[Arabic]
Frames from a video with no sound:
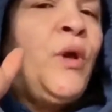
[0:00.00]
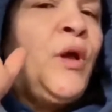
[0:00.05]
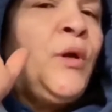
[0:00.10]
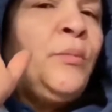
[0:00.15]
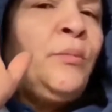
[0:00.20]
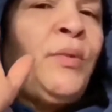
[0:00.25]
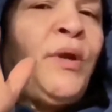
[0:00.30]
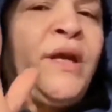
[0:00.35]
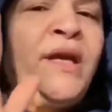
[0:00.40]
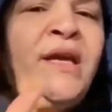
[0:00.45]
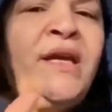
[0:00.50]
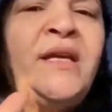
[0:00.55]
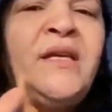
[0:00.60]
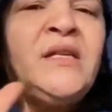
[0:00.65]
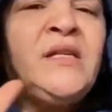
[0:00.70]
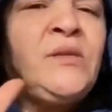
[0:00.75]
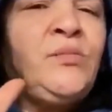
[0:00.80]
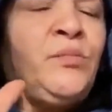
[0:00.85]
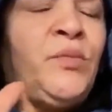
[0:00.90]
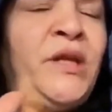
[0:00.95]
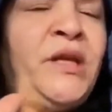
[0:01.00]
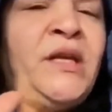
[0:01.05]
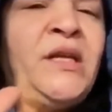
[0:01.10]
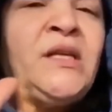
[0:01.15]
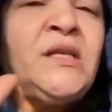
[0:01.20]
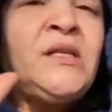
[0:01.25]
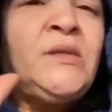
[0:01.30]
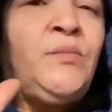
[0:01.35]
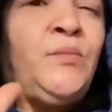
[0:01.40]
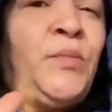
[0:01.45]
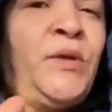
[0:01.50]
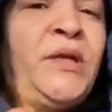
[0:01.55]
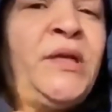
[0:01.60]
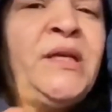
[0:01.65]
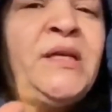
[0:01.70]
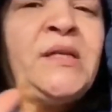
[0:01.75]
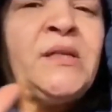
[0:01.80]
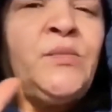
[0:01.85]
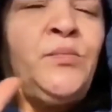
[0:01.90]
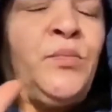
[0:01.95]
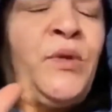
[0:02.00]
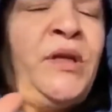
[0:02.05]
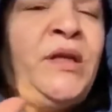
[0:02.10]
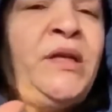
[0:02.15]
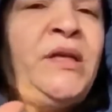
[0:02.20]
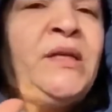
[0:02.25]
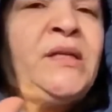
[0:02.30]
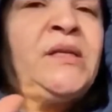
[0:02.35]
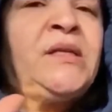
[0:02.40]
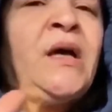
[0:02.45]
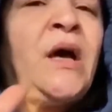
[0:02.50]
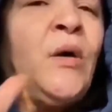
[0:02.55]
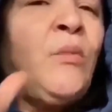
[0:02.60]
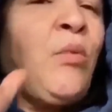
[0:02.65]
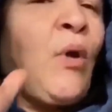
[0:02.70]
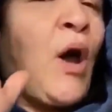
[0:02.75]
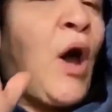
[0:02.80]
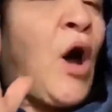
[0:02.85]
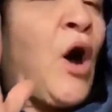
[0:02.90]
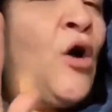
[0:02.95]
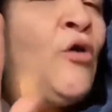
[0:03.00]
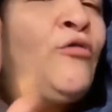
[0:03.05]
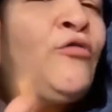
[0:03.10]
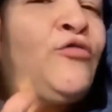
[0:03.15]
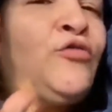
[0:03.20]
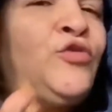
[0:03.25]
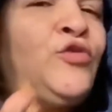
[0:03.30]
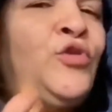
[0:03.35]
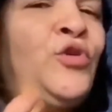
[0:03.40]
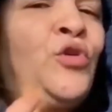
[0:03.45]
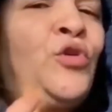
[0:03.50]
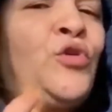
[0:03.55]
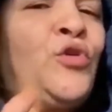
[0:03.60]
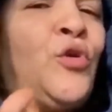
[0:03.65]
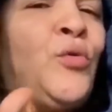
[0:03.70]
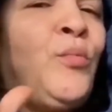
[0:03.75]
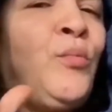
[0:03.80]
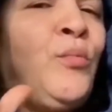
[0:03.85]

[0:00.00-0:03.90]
بليز بليز بليز بليز بقاو في ديوركم